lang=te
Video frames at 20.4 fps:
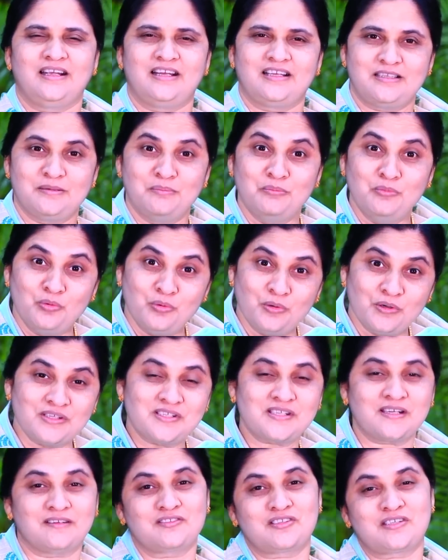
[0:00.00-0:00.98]
గత మూడు
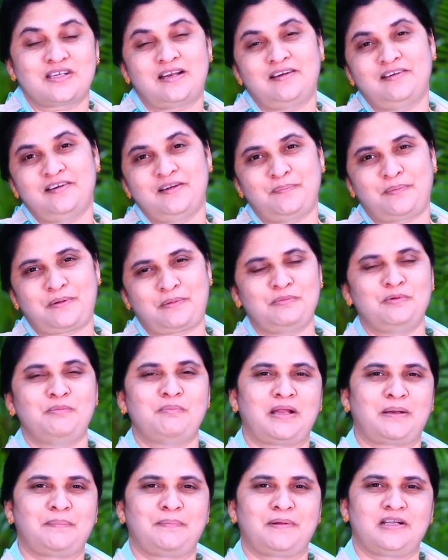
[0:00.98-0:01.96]
సంవత్సరాల నుండి ప్రభు
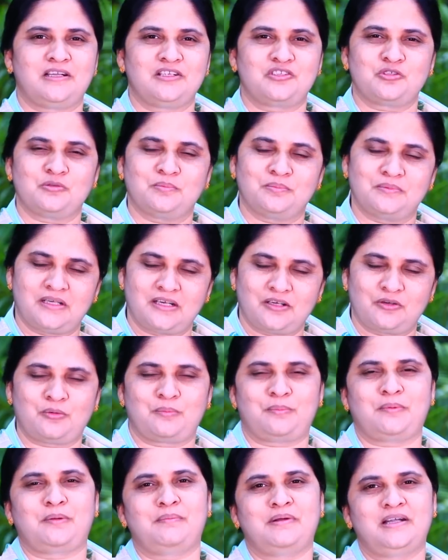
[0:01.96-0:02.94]
మన పట్ల చూపుతున్న
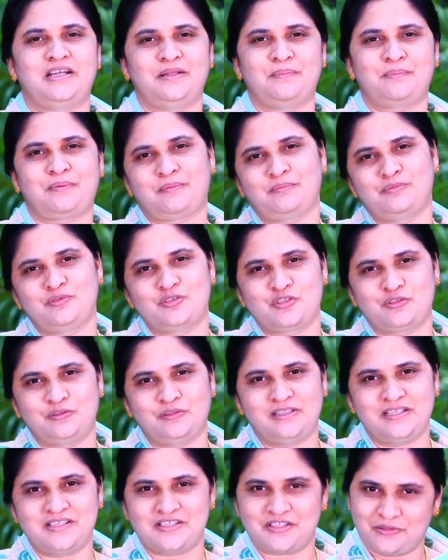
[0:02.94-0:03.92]
కృపను బట్టి ప్రభుని
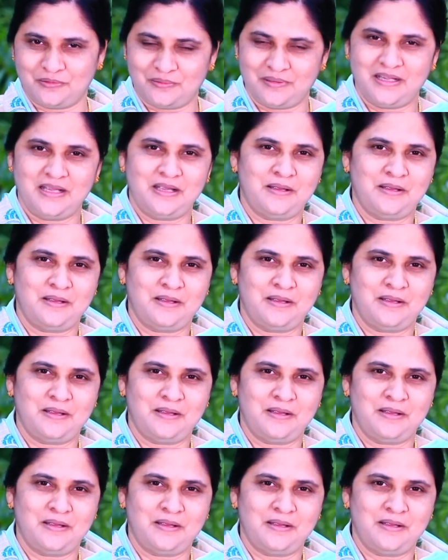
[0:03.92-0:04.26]
స్థుతిస్తూ